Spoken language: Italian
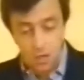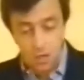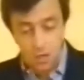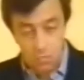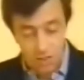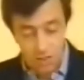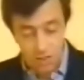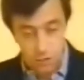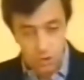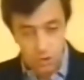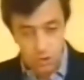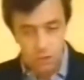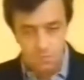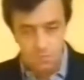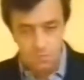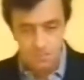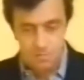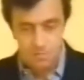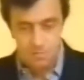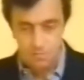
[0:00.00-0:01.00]
Quando io,
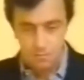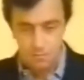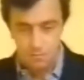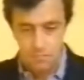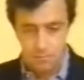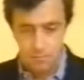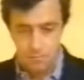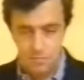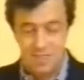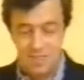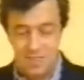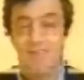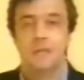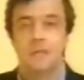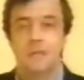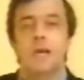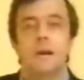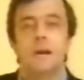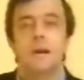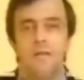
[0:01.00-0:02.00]

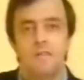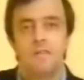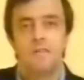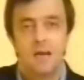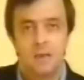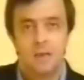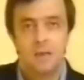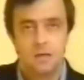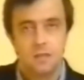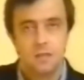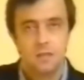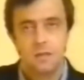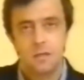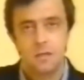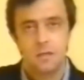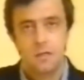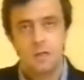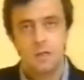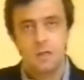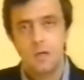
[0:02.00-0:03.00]
tanti anni fa,
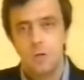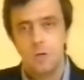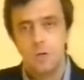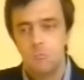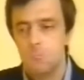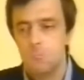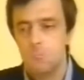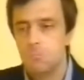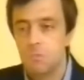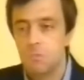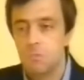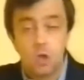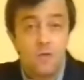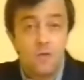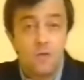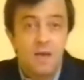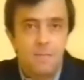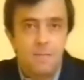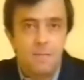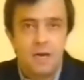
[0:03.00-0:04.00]
mi
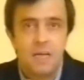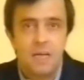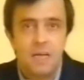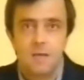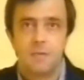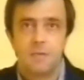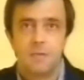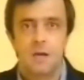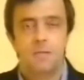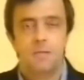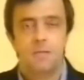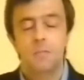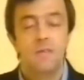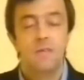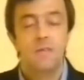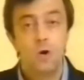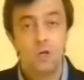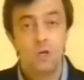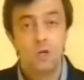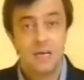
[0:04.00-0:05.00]
trovai a parlare per la prima
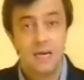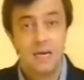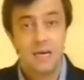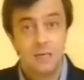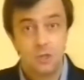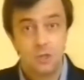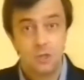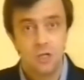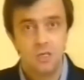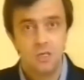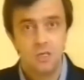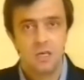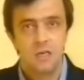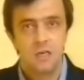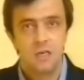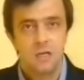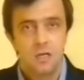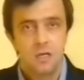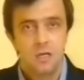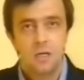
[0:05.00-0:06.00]
volta alla gente,
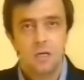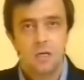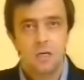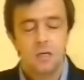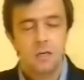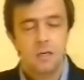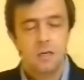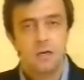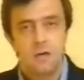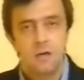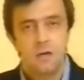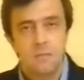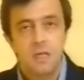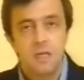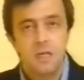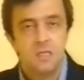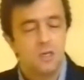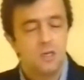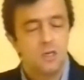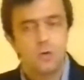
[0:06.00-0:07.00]
mi
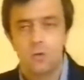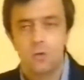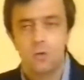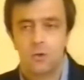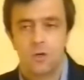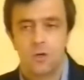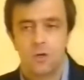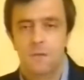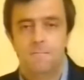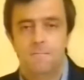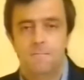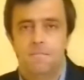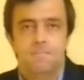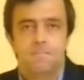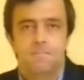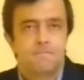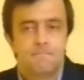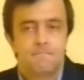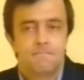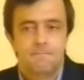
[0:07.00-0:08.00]
resi conto che,
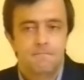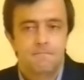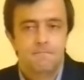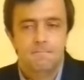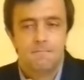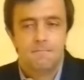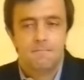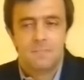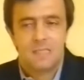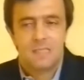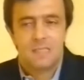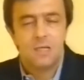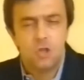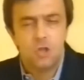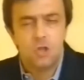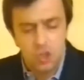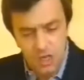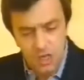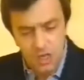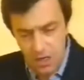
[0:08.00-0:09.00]
che
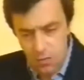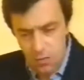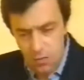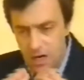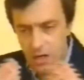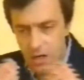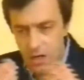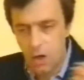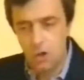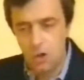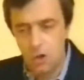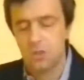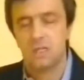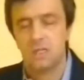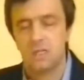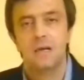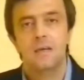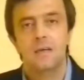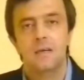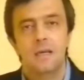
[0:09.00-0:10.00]
c'era
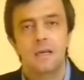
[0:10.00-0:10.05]
qualcosa